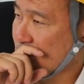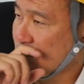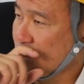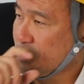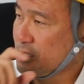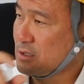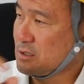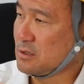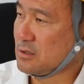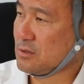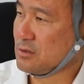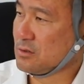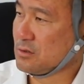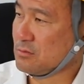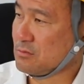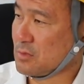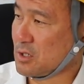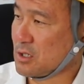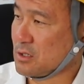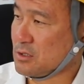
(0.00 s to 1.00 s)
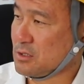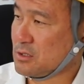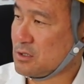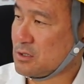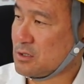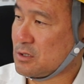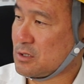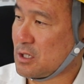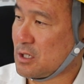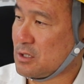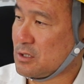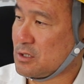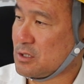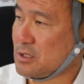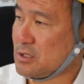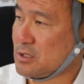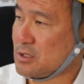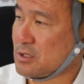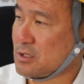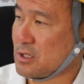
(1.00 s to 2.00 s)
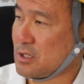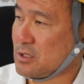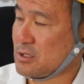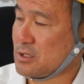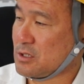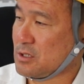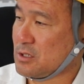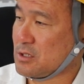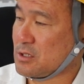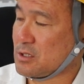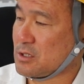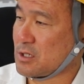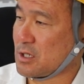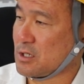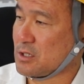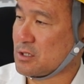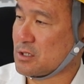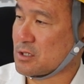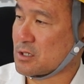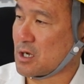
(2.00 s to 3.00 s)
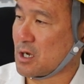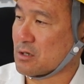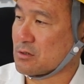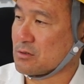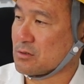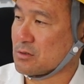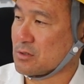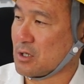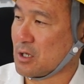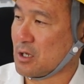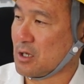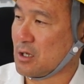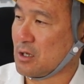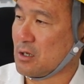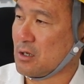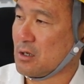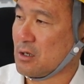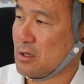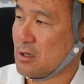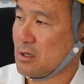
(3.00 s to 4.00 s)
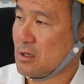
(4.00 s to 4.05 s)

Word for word: い、まあ、1センチ1センチ1センチ角で